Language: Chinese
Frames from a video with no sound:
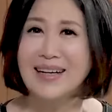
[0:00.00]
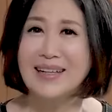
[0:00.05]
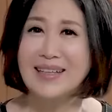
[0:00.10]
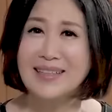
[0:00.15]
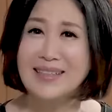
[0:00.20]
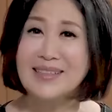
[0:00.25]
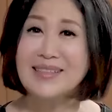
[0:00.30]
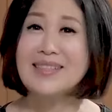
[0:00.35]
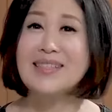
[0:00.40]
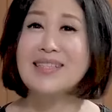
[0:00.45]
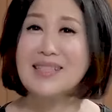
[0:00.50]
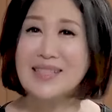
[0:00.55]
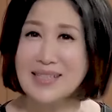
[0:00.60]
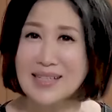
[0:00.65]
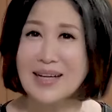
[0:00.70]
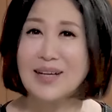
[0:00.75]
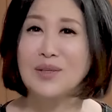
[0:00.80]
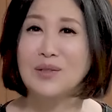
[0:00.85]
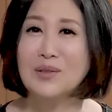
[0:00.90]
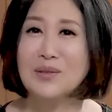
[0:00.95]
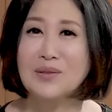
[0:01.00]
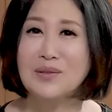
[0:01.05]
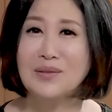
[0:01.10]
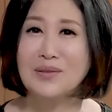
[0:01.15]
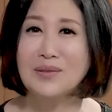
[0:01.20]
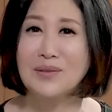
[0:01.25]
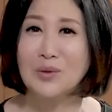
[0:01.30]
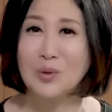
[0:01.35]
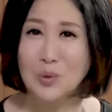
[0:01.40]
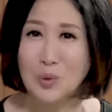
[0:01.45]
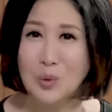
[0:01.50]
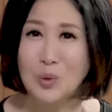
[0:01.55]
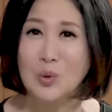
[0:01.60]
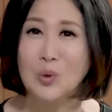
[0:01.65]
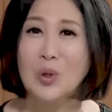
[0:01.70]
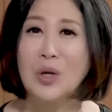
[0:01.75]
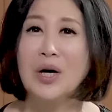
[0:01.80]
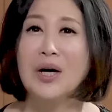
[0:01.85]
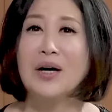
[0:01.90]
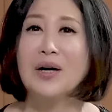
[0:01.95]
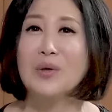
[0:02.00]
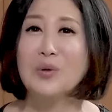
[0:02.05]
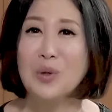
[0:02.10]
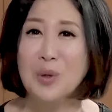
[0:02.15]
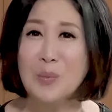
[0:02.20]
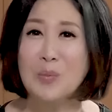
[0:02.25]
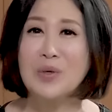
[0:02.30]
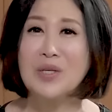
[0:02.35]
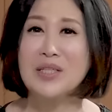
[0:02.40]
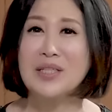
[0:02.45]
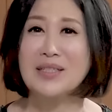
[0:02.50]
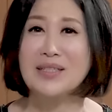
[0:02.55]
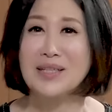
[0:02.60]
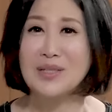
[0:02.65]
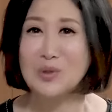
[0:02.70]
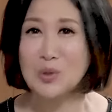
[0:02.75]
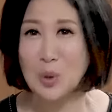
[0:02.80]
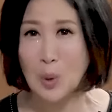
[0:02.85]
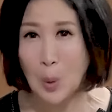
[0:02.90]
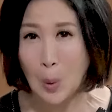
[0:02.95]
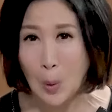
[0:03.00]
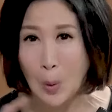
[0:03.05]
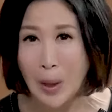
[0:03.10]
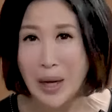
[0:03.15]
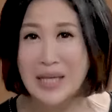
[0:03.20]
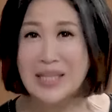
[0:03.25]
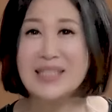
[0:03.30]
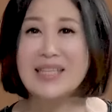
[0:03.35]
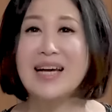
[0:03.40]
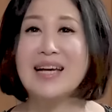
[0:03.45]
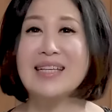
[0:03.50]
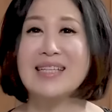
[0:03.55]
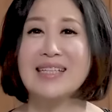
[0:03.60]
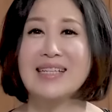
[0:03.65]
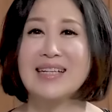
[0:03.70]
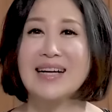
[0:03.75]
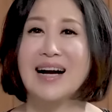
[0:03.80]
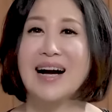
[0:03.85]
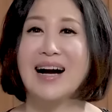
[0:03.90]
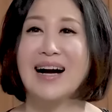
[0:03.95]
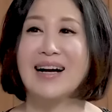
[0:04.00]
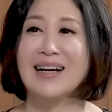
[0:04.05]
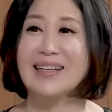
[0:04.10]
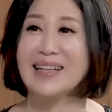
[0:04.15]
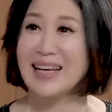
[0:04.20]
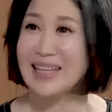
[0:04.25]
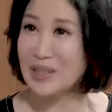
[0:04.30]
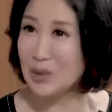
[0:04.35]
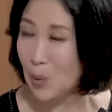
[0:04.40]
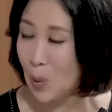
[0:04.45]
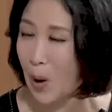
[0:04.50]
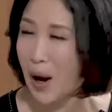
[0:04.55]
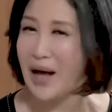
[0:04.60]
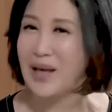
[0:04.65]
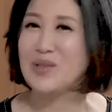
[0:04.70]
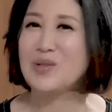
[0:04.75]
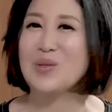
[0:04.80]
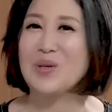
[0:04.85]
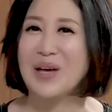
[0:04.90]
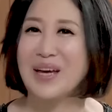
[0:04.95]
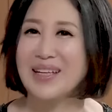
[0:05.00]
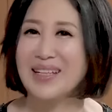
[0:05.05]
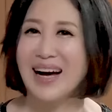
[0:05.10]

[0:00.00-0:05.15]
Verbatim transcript: 跟自己银行撸，远比你再去换一家银行来的划算。